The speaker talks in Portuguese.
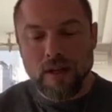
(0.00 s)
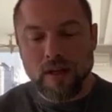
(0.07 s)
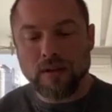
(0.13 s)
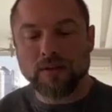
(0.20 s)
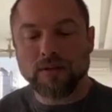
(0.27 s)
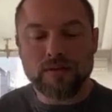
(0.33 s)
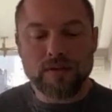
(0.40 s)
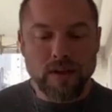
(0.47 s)

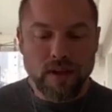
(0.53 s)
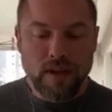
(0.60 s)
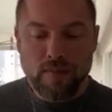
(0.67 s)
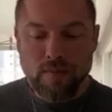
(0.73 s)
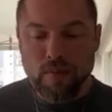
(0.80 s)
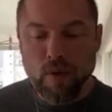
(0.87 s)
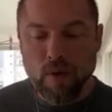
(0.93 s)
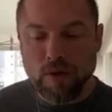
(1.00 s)
eu não sei que
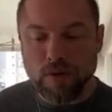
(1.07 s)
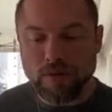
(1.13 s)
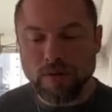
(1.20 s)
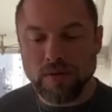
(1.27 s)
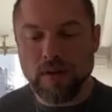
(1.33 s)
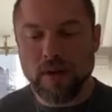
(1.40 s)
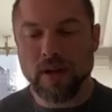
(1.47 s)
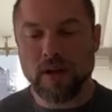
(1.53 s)

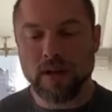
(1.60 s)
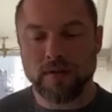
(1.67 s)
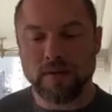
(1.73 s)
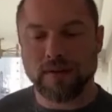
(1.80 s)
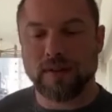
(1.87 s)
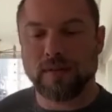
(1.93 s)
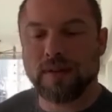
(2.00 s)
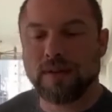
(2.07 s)
modo que
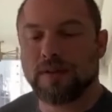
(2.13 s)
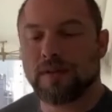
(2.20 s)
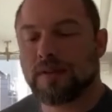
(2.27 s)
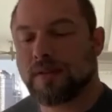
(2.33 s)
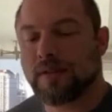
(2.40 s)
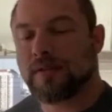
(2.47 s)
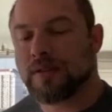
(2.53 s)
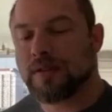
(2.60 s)
você mediu
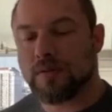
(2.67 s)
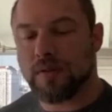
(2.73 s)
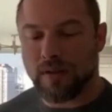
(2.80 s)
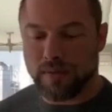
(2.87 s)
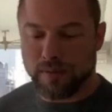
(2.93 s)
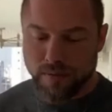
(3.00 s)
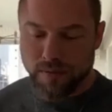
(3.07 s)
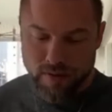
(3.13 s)
esses
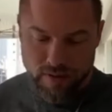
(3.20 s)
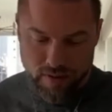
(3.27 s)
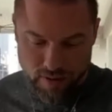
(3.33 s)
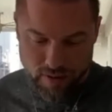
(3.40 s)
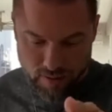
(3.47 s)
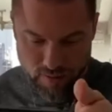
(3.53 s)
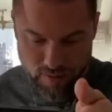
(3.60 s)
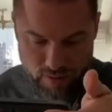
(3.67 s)

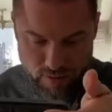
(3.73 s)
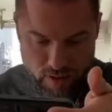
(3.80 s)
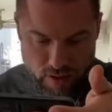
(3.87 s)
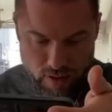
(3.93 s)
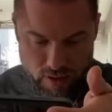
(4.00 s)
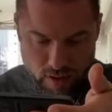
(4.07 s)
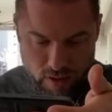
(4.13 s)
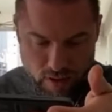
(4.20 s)
24%,
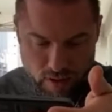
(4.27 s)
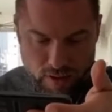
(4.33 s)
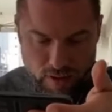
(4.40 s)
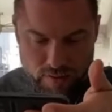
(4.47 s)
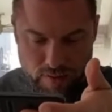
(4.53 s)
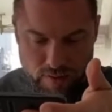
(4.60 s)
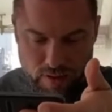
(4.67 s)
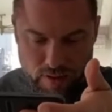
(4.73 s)

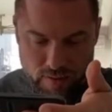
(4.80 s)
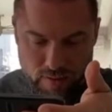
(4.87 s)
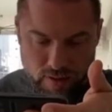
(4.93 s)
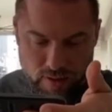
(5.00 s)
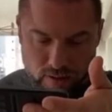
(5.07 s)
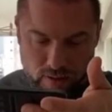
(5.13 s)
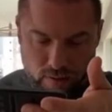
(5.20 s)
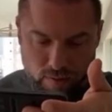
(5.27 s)
mas olhando aqui
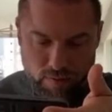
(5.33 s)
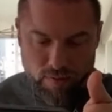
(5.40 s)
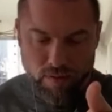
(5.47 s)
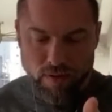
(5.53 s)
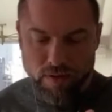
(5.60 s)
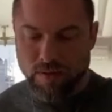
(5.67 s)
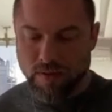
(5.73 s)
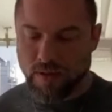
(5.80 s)
na tua
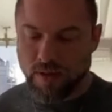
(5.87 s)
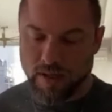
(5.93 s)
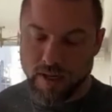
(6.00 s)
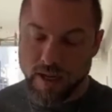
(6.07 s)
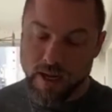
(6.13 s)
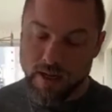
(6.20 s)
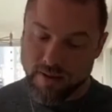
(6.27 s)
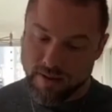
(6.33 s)
foto,
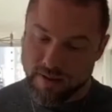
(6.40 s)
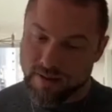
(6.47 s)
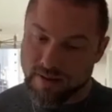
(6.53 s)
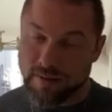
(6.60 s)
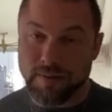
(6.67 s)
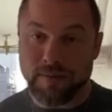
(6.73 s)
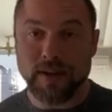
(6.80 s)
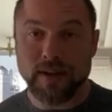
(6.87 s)
cara,
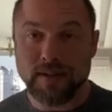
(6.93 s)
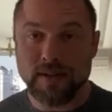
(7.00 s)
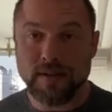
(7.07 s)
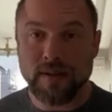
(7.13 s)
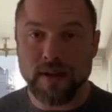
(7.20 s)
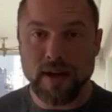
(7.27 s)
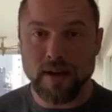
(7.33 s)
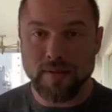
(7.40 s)
você me parece ser
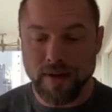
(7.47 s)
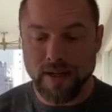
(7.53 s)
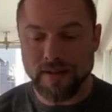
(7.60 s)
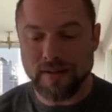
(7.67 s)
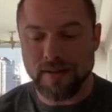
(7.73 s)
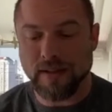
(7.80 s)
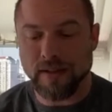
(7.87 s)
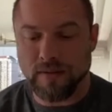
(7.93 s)
um cara mais
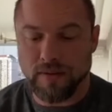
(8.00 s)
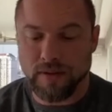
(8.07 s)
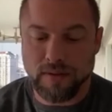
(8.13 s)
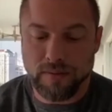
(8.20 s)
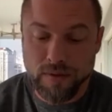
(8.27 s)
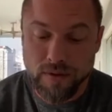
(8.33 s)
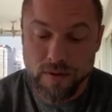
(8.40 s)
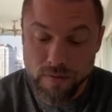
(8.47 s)
seco,
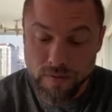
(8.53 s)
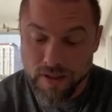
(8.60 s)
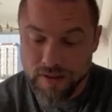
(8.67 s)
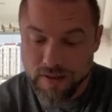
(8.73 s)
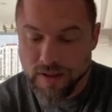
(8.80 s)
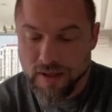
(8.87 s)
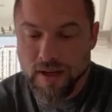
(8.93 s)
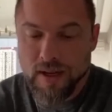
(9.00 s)
então
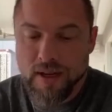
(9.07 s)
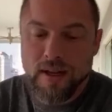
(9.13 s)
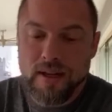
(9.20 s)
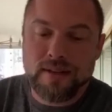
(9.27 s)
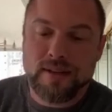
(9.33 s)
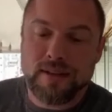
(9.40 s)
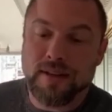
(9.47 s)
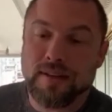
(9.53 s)
provavelmente
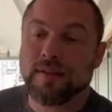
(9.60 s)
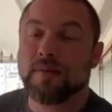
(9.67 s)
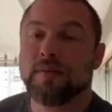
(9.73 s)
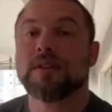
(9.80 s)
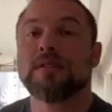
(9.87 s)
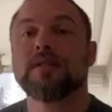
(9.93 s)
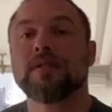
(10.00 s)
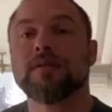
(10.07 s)
você deve ter
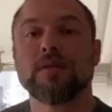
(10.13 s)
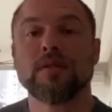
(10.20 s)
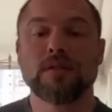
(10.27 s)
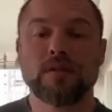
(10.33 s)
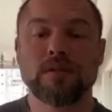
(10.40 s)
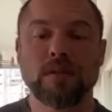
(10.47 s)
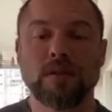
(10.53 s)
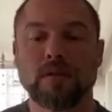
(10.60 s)
medido
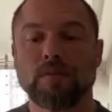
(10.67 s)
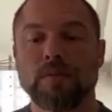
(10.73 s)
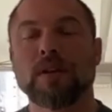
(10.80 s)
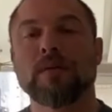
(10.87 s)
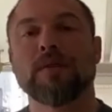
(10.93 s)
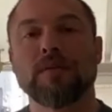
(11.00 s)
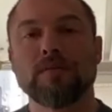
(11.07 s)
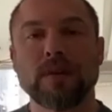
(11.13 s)
isso
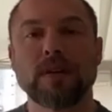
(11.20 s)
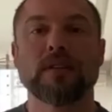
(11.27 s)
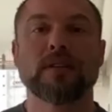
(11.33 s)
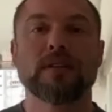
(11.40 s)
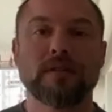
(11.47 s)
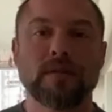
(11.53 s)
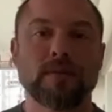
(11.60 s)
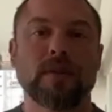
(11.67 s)
pela
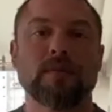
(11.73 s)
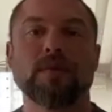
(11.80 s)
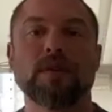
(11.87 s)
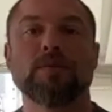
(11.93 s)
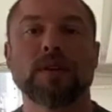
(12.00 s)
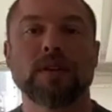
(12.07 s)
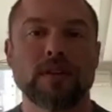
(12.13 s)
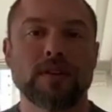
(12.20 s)
bioimpedância, porque a
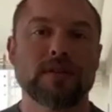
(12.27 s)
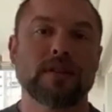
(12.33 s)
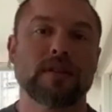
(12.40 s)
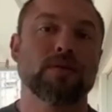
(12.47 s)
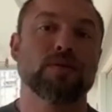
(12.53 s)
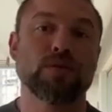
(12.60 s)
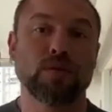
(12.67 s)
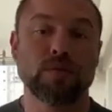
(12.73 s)
bioimpedância
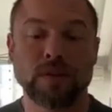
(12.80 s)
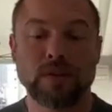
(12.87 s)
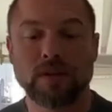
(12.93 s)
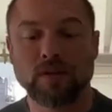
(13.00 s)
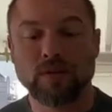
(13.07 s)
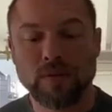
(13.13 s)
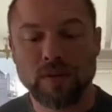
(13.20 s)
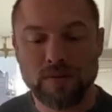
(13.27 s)
ela costuma dar
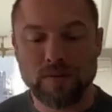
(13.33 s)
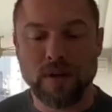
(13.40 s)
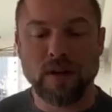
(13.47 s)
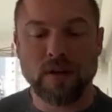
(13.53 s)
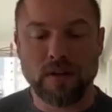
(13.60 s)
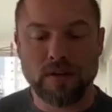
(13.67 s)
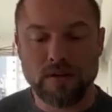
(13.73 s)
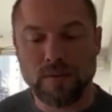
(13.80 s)
números
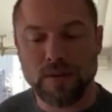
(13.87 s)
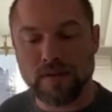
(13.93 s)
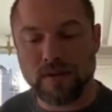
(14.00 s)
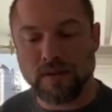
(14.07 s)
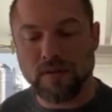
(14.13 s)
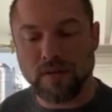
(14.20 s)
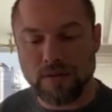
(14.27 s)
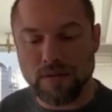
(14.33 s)
maiores de
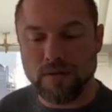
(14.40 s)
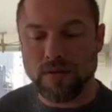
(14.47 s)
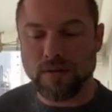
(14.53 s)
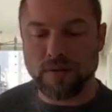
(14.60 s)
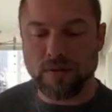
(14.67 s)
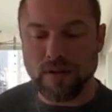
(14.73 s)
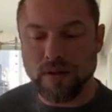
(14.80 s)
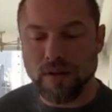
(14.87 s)
percentual de
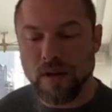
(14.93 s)
gordura.